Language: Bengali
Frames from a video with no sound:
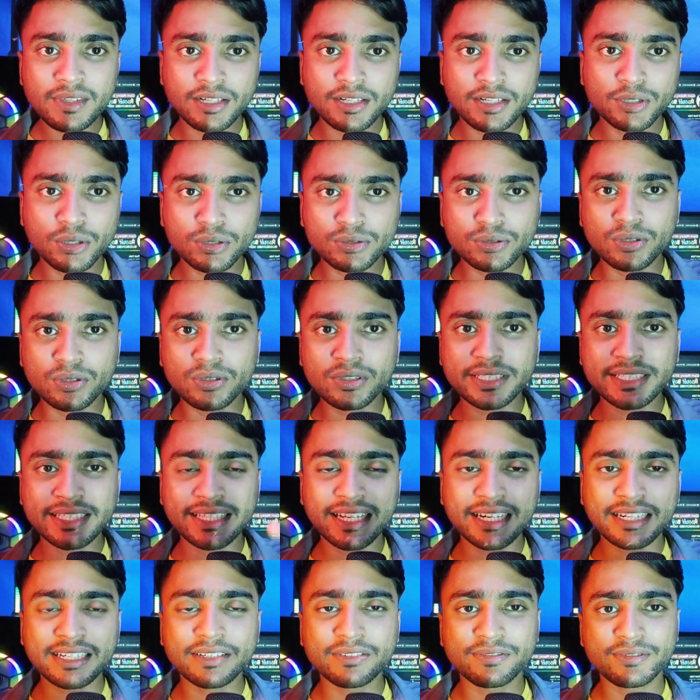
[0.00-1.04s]
সতেরো
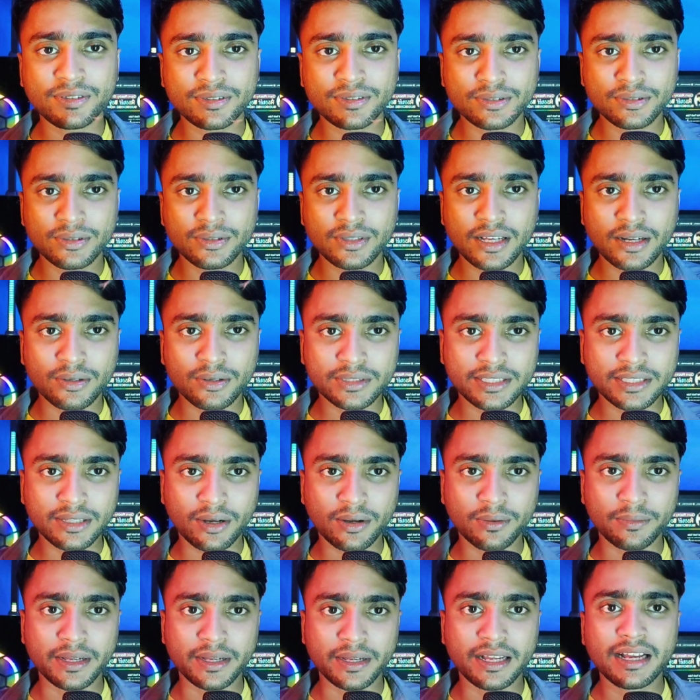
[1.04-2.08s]
ইয়ারের ফোনগুলো হতে
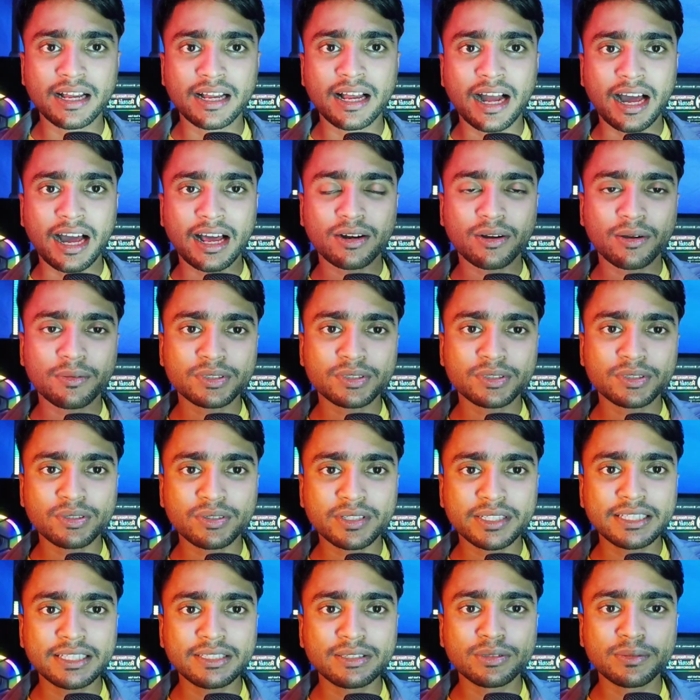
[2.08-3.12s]
হবে আর
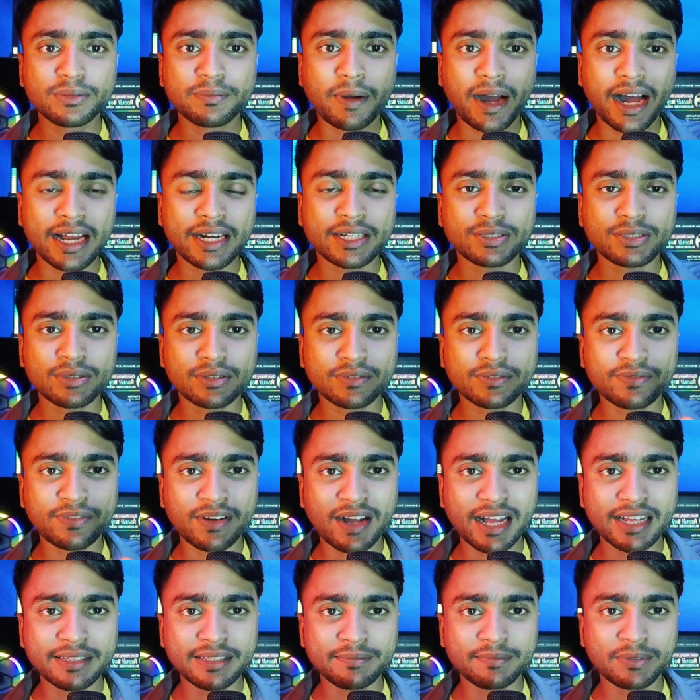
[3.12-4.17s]
অবশ্যই কিন্তু ভার্সন
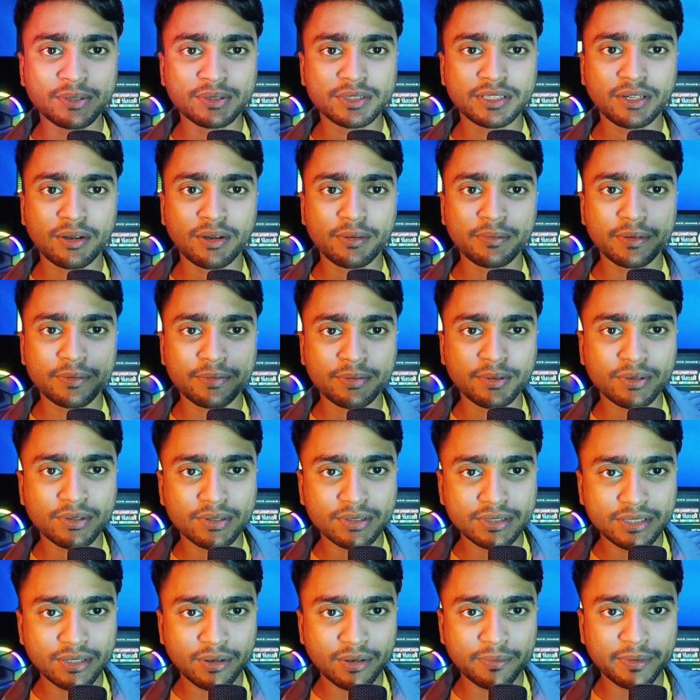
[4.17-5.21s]
ফাইভ হতে হবে ফোর
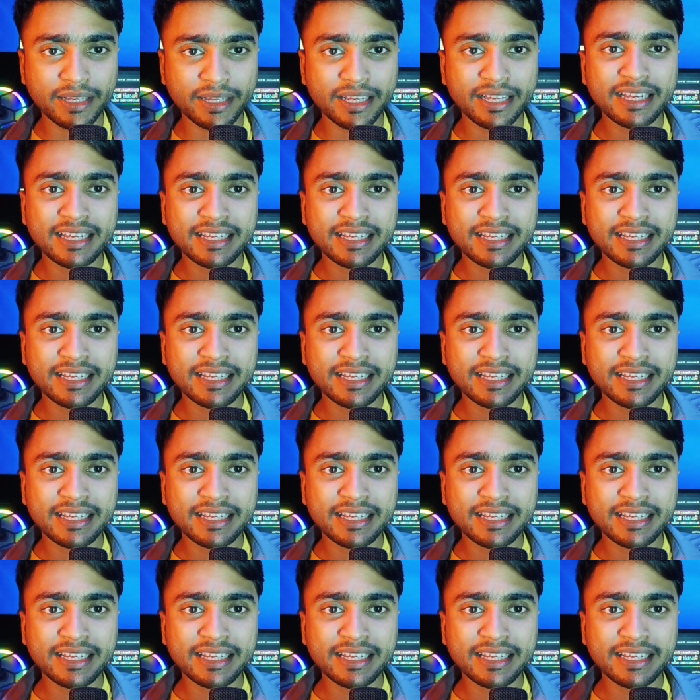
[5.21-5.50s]
হতে হবে